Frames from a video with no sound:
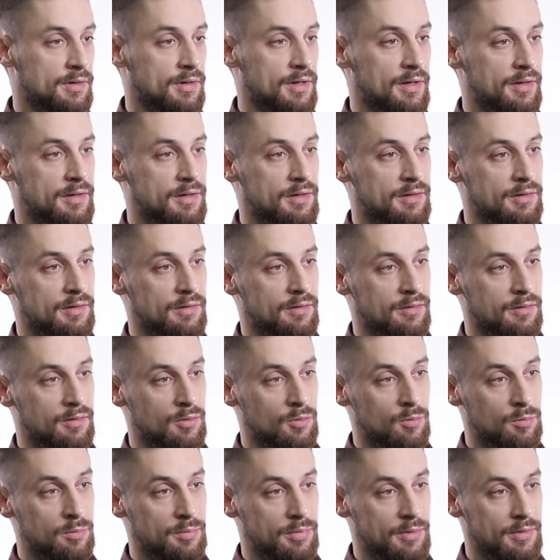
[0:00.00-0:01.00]
на какие-то
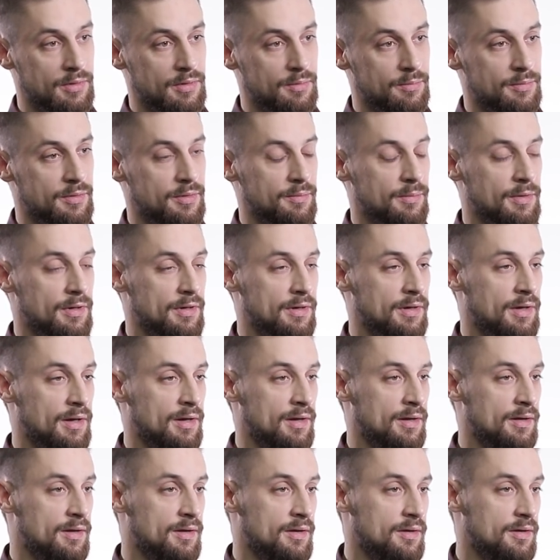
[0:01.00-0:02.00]
группы, например,
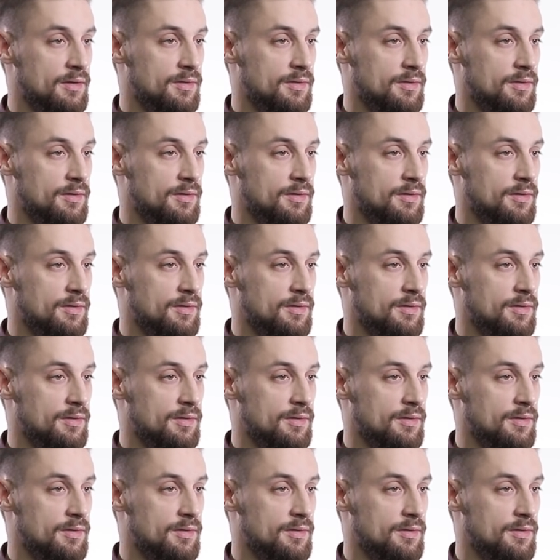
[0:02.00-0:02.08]
на